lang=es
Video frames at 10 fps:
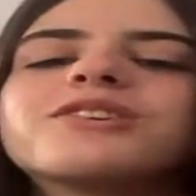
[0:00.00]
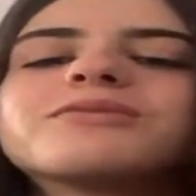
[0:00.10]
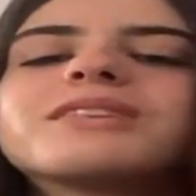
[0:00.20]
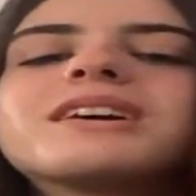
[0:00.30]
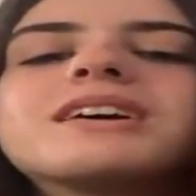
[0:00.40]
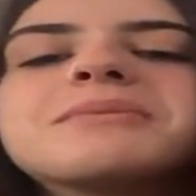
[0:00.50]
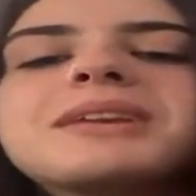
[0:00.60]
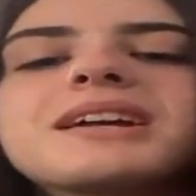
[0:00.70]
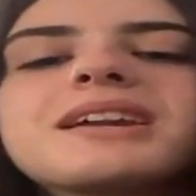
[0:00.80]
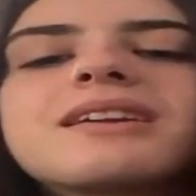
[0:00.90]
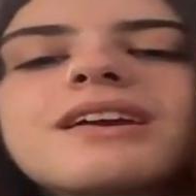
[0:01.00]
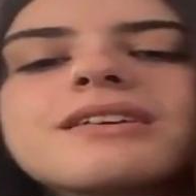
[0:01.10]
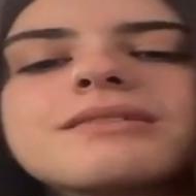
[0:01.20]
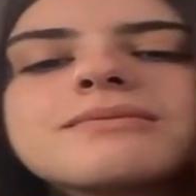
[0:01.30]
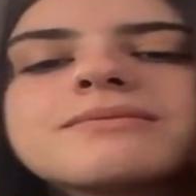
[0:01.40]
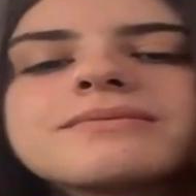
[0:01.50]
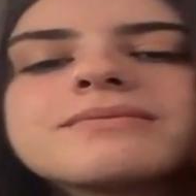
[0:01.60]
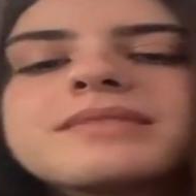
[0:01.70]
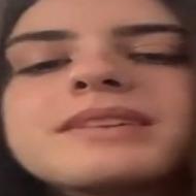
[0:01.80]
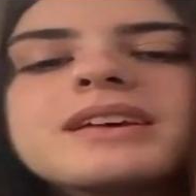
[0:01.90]
Yo, ah, mira, Ryan.
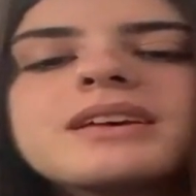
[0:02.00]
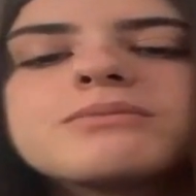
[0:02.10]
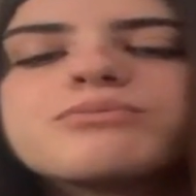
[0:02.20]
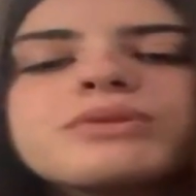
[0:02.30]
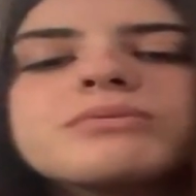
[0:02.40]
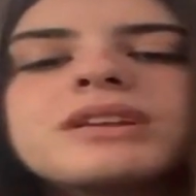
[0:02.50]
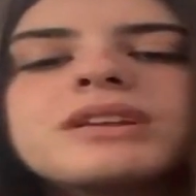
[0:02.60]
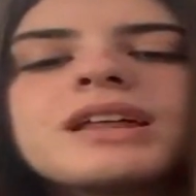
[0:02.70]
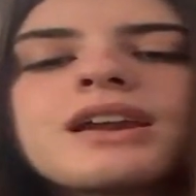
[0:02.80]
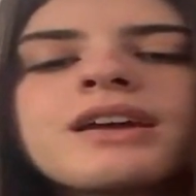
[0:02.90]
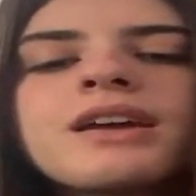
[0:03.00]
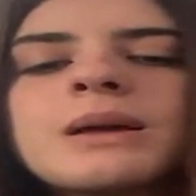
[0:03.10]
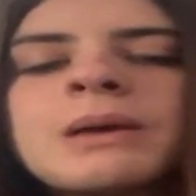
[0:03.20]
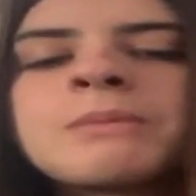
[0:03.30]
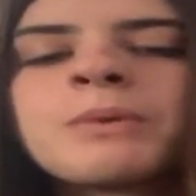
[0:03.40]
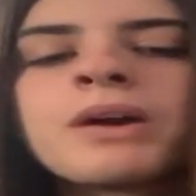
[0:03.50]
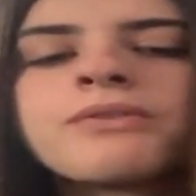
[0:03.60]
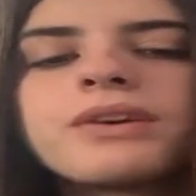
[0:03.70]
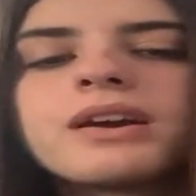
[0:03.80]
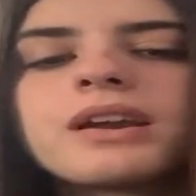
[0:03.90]
Pues mira, de Ryan también me voy
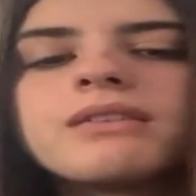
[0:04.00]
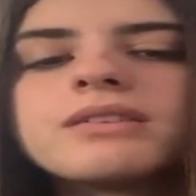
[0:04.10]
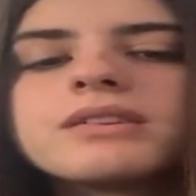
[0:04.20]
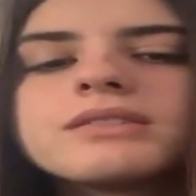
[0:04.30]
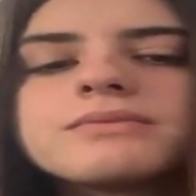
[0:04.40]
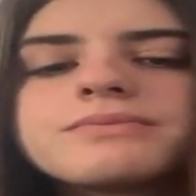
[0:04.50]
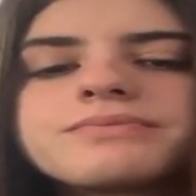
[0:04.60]
a fiar, la verdad.